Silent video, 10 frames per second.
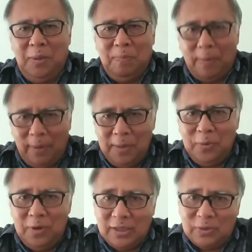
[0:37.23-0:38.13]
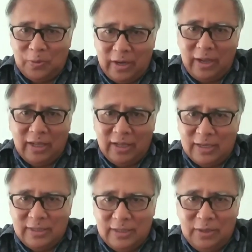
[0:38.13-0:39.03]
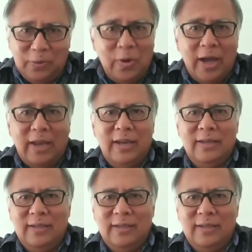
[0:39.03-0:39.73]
Bapak, Ibu, dan Saudara yang dikasih Tuhan,